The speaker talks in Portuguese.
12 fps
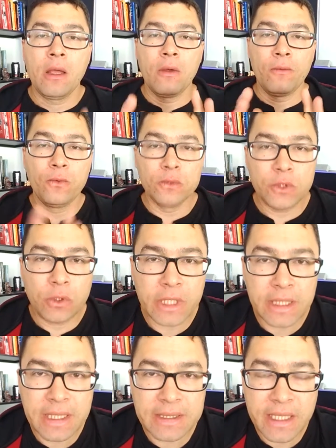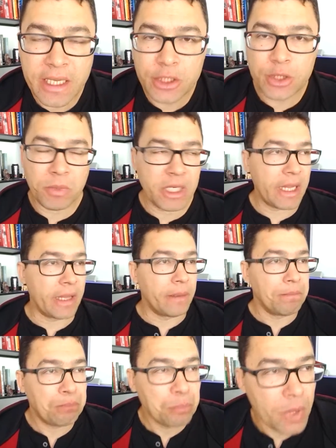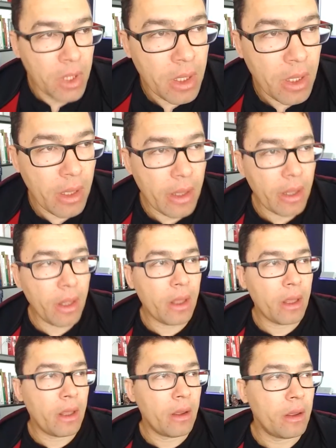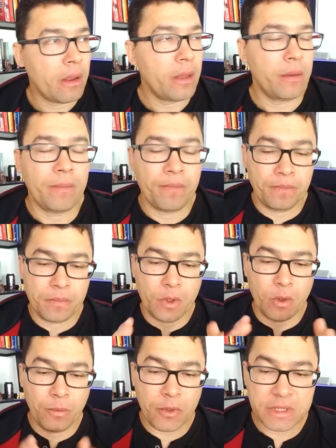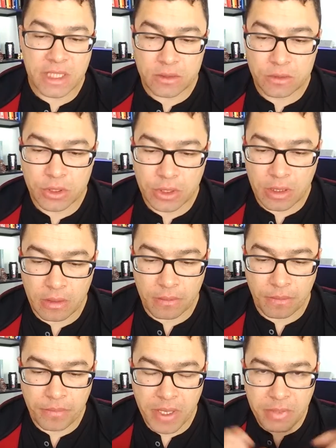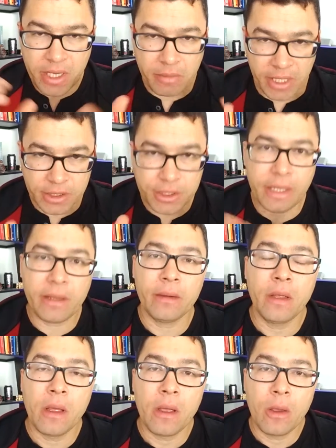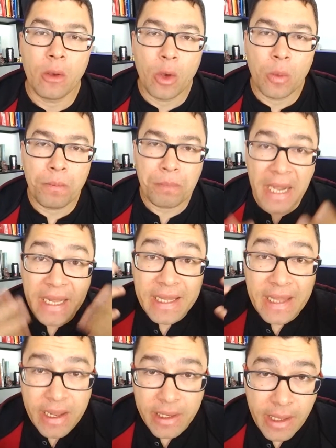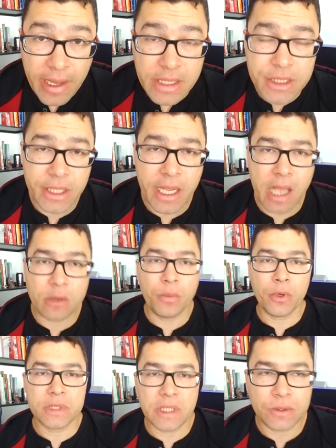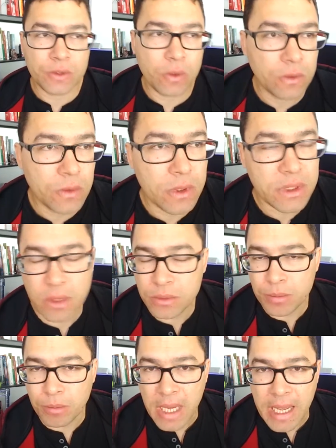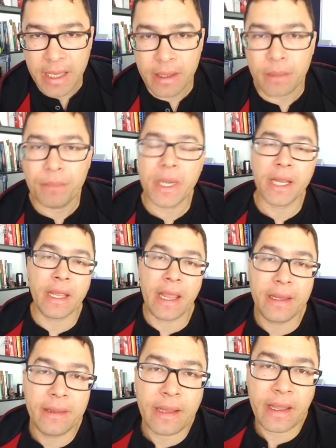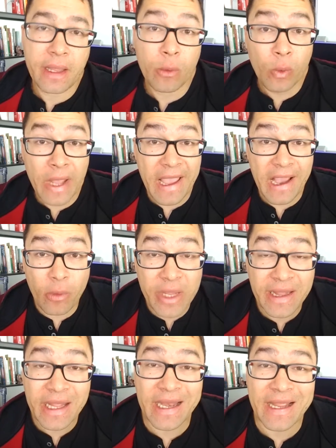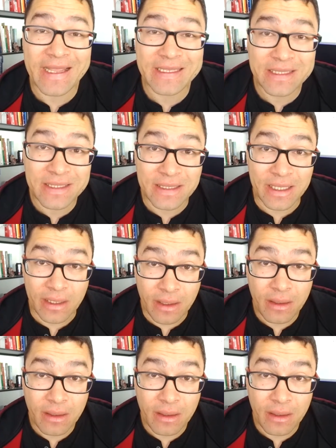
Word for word: Funciona da seguinte maneira. É, o processo de... Primeiramente, né? Para quem que é indicado um processo de construção de marca? Para quem tem um real interesse